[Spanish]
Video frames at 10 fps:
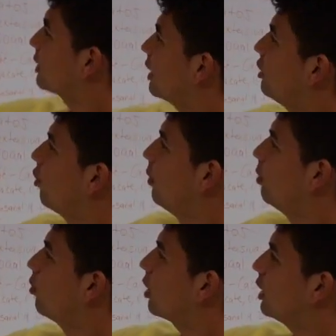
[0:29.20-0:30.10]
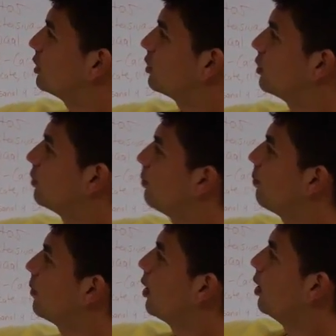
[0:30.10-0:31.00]
en la conservación
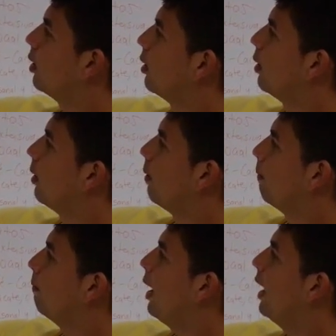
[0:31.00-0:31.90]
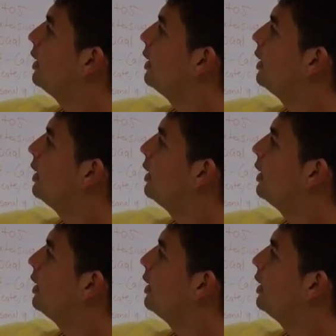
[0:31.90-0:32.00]
con las comunidades.